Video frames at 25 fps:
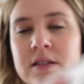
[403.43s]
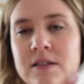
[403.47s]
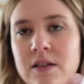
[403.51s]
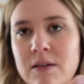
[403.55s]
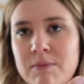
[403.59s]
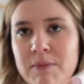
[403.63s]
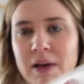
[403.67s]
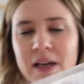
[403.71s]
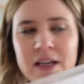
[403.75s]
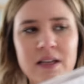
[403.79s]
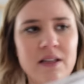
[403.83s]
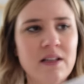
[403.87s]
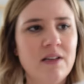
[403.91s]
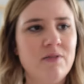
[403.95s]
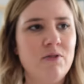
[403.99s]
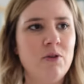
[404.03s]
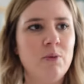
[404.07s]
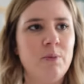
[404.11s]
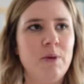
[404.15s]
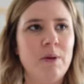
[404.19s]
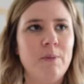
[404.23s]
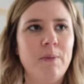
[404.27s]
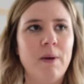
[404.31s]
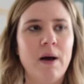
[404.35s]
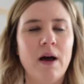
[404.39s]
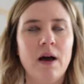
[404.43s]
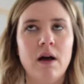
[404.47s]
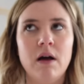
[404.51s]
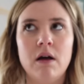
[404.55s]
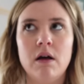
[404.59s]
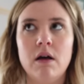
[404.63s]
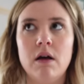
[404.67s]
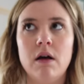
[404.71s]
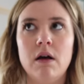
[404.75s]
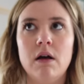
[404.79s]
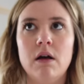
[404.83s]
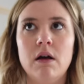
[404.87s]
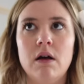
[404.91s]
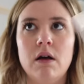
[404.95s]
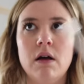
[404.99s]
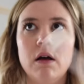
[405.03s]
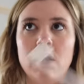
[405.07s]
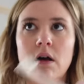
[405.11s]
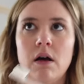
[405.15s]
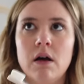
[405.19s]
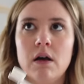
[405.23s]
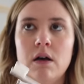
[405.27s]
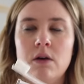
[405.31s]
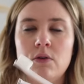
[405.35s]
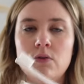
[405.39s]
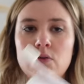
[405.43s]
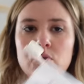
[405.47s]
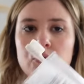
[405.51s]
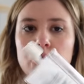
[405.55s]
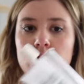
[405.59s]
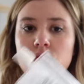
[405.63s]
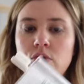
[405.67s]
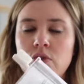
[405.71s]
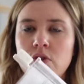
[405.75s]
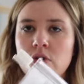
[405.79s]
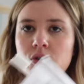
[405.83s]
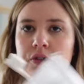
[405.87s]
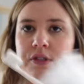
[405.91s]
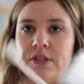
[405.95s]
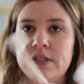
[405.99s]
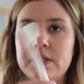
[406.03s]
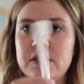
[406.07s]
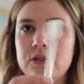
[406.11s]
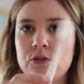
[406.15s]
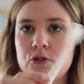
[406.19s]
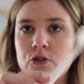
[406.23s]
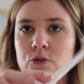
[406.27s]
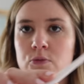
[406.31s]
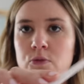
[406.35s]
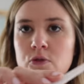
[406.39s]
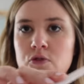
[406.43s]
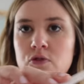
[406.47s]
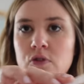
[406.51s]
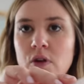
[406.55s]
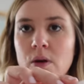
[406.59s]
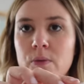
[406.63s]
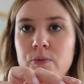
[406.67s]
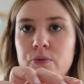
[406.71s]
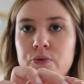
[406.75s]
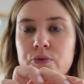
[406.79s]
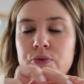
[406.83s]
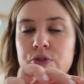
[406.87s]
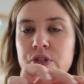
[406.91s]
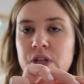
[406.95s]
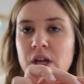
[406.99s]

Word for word: C'est une marque qui est développée par un ou une dentiste, je ne me souviens plus.